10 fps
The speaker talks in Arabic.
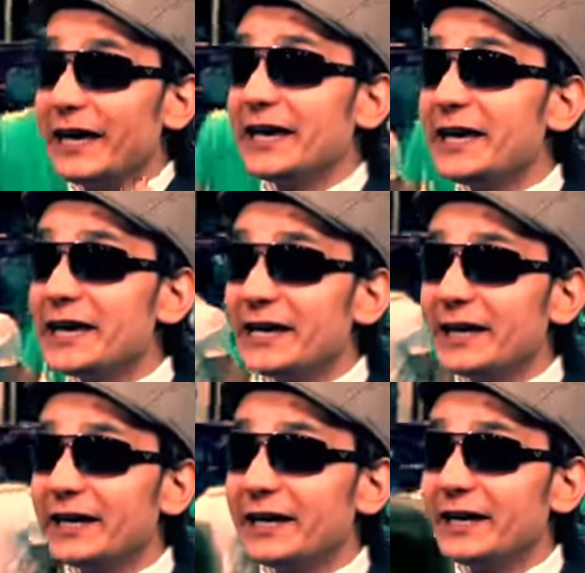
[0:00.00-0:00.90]
هيك
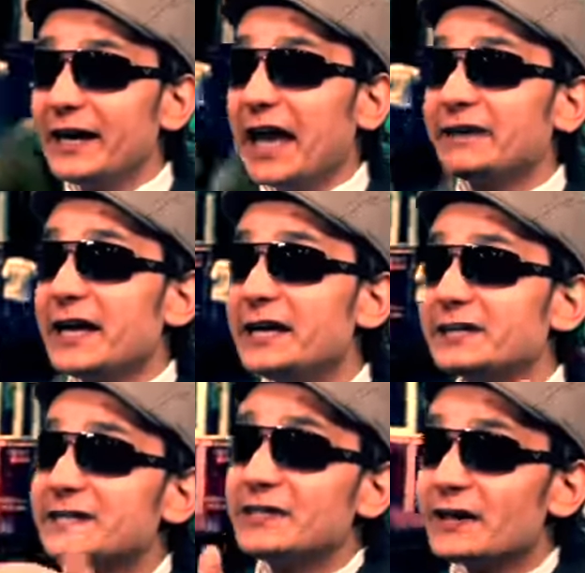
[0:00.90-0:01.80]
لحتى
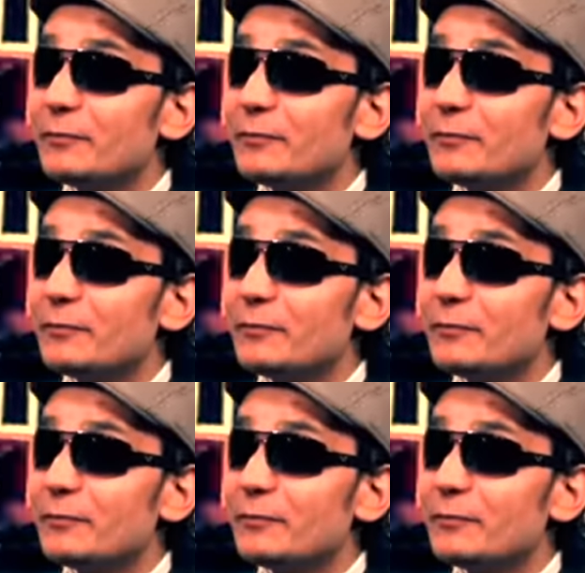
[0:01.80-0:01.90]
تصير